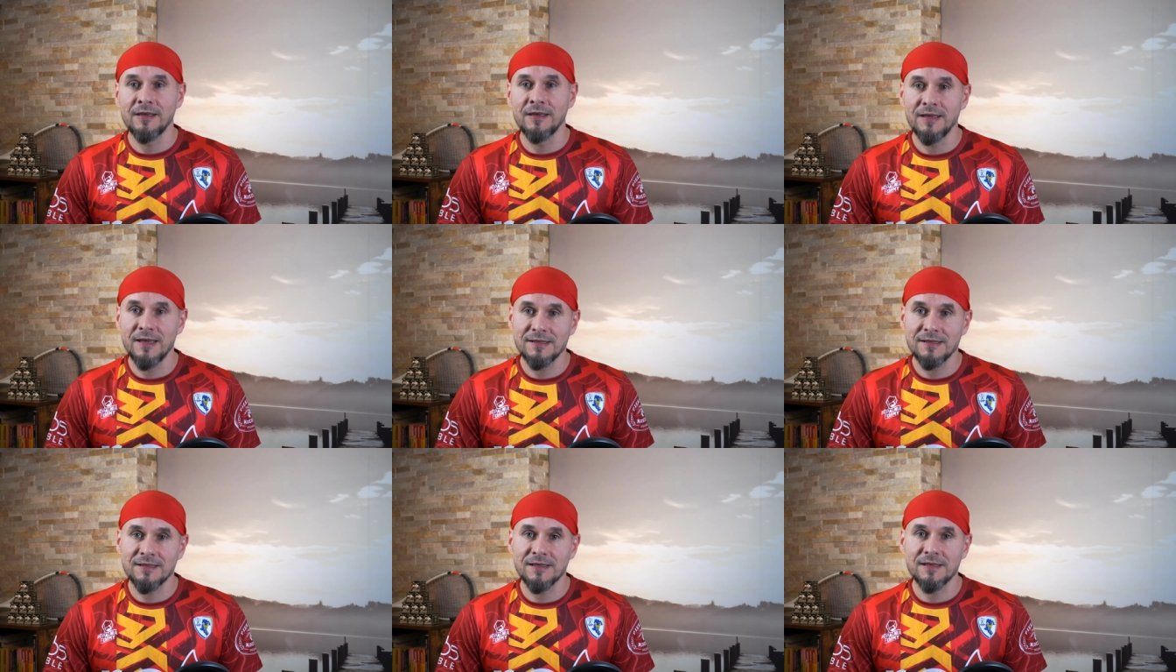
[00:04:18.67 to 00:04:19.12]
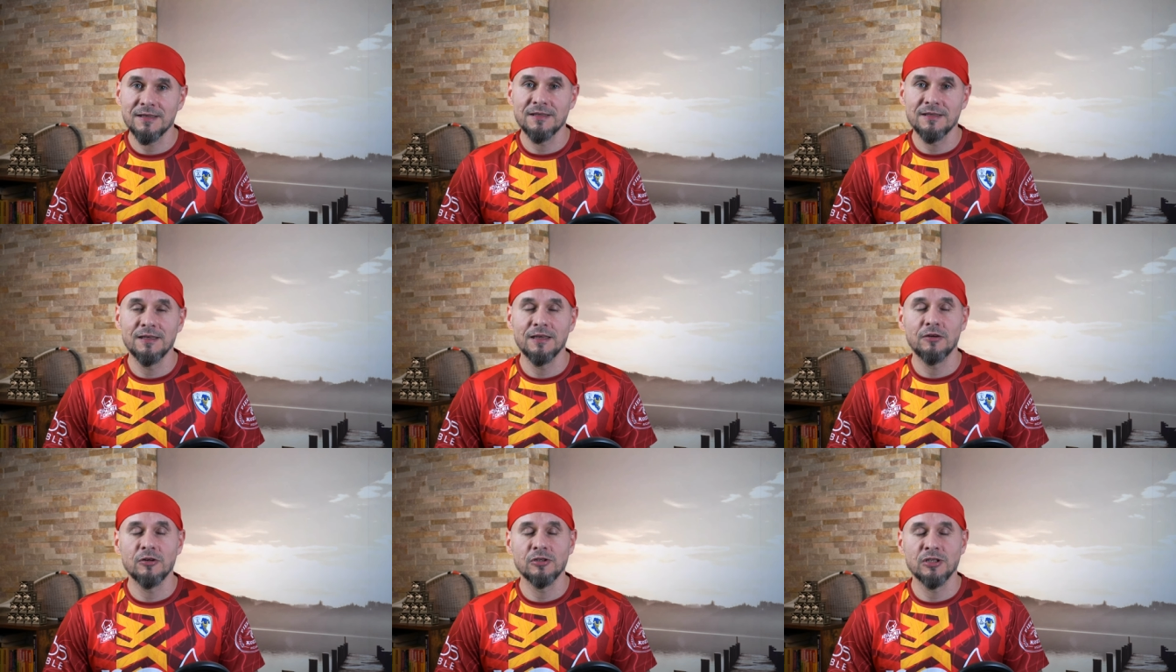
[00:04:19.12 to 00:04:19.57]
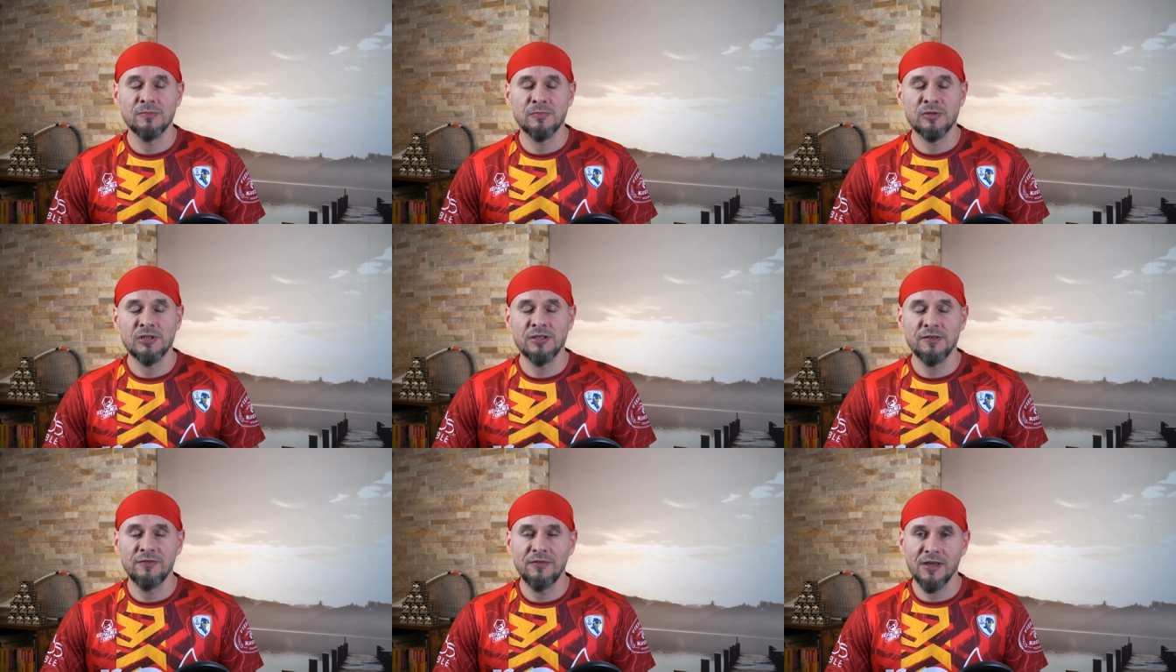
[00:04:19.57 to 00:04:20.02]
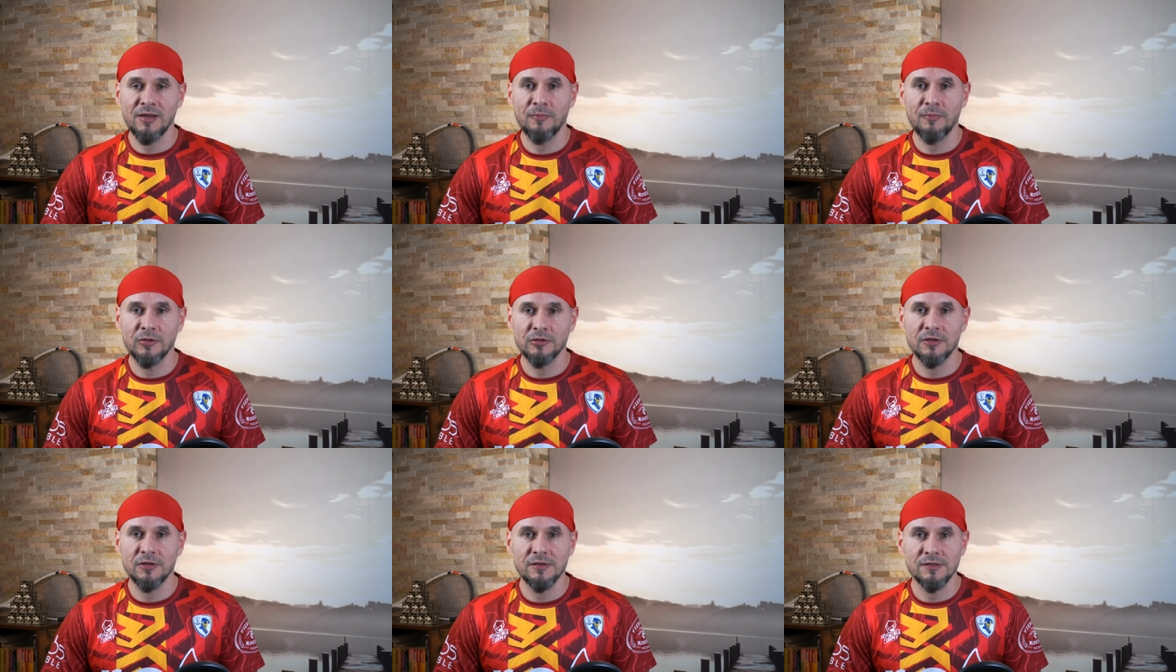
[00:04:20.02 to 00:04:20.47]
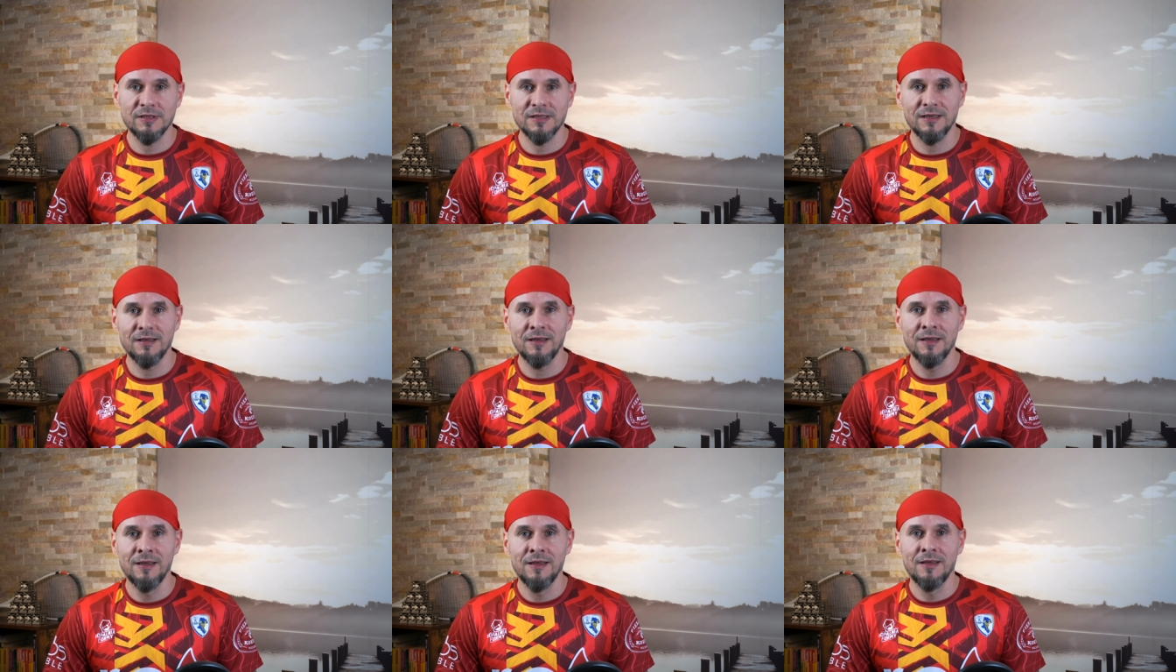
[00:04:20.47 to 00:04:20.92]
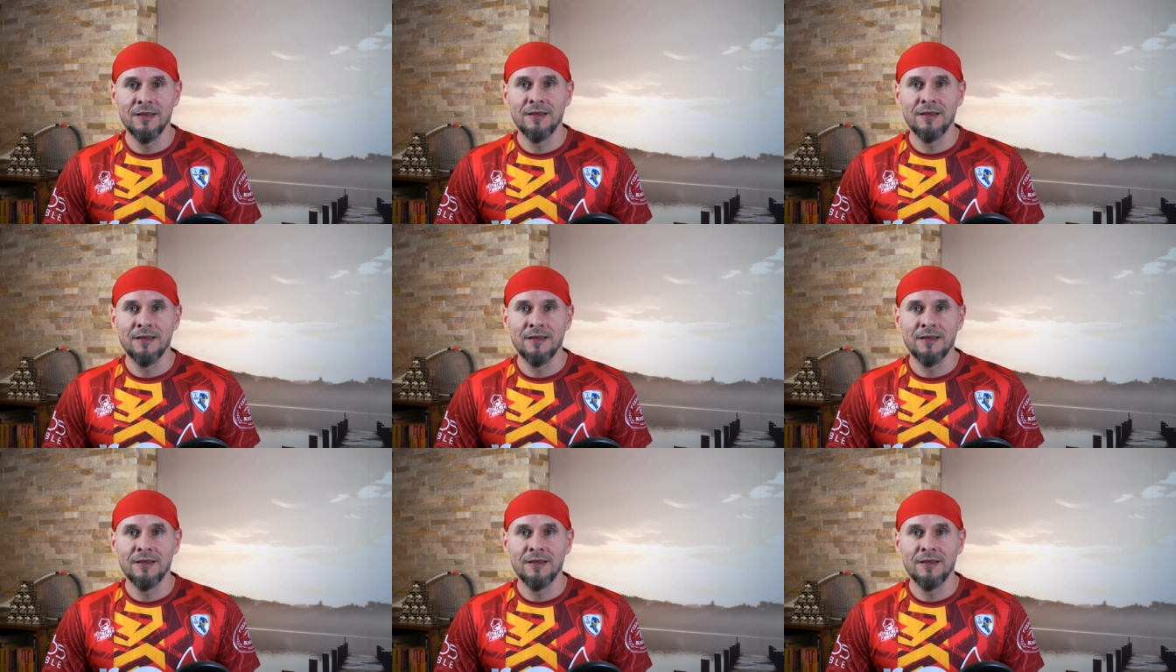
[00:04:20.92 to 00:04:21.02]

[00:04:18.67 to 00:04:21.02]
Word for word: Jest ryzyko, że przeciwnik po drodze